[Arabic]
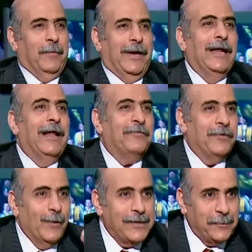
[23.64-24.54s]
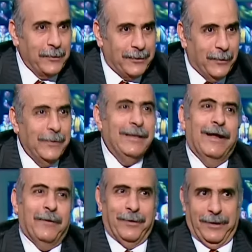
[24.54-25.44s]
بيلعب في الوثب الطويل يا
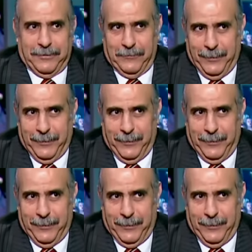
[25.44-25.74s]
عبد اللطيف